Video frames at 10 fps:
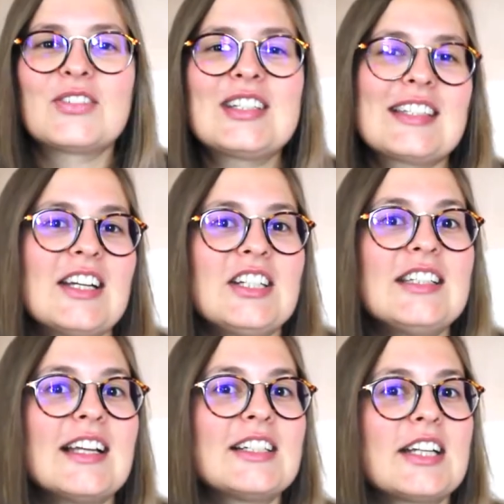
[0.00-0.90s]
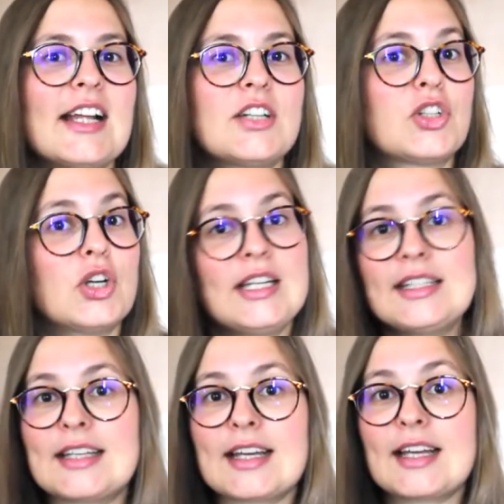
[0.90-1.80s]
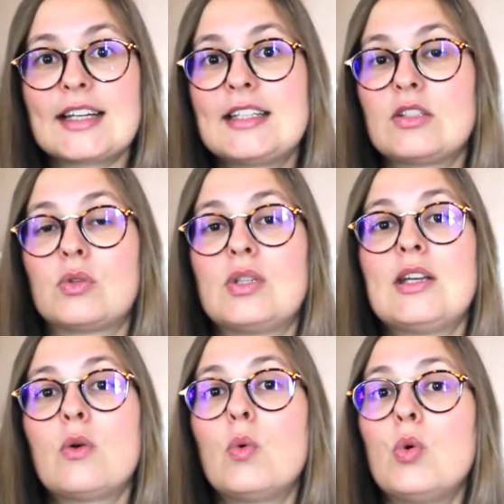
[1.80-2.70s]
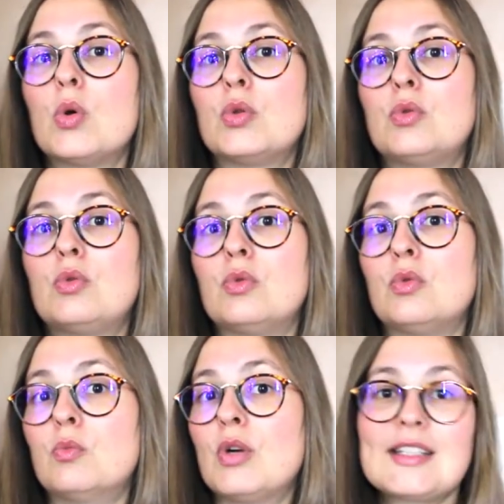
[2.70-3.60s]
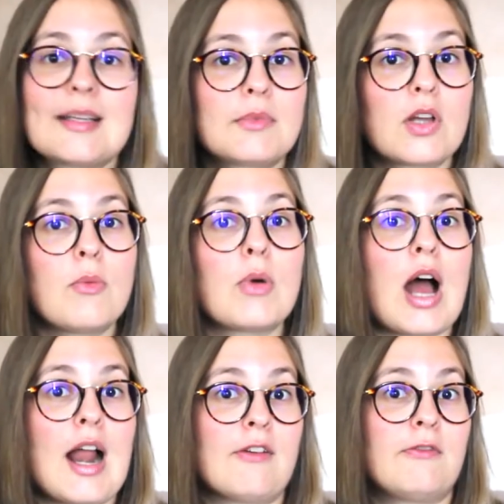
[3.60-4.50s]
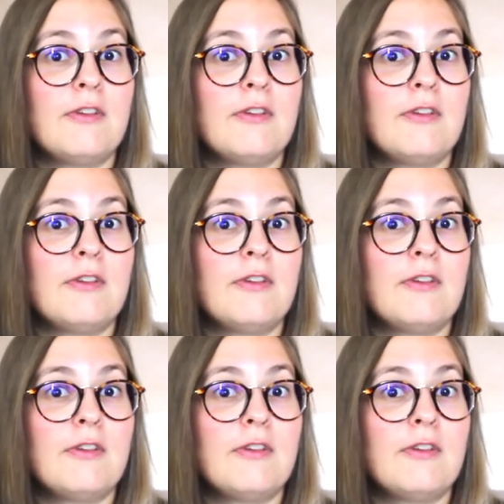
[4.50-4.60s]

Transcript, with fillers: Donc il s'agit d'un challenge littéraire qui se déroule du mois de septembre à